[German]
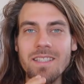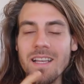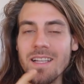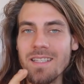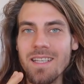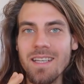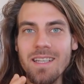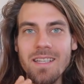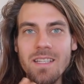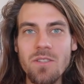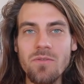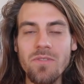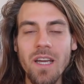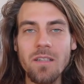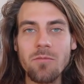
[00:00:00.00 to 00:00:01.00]
Das kann sein,
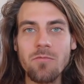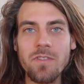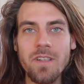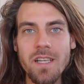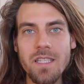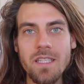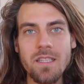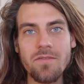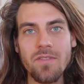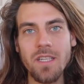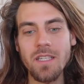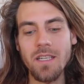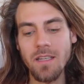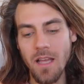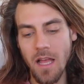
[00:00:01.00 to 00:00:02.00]
dass du während dem Fasten,
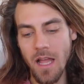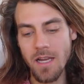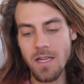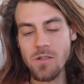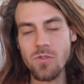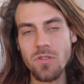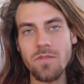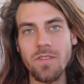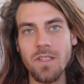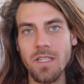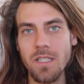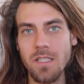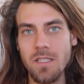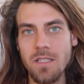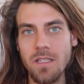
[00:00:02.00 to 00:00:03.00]
wenn dann
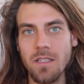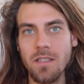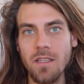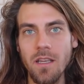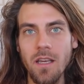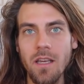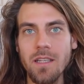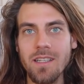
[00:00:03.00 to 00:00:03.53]
Heilungsphasen sind,